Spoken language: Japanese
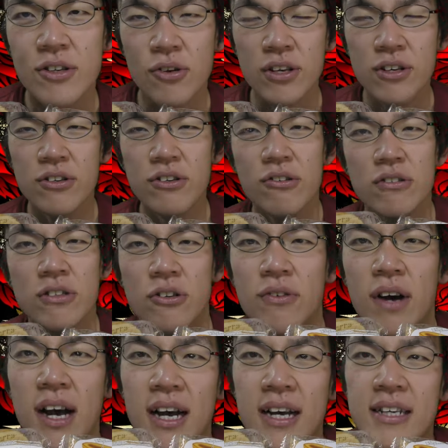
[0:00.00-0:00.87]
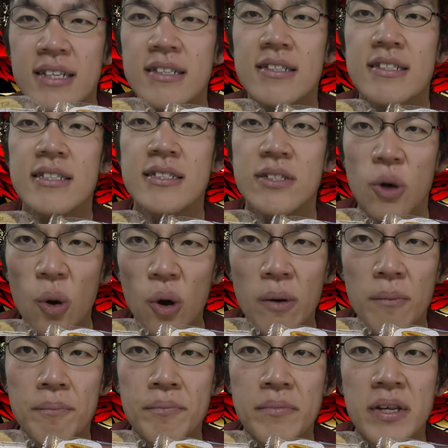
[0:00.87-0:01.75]
ということは、そう
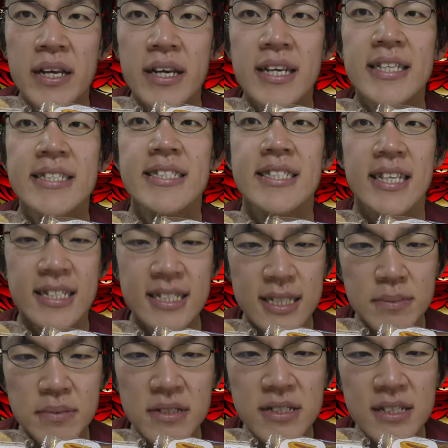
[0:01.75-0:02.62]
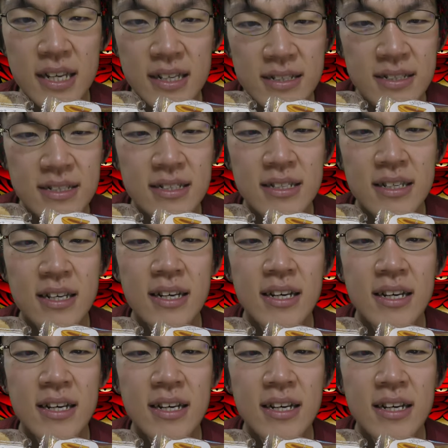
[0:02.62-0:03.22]
節分です。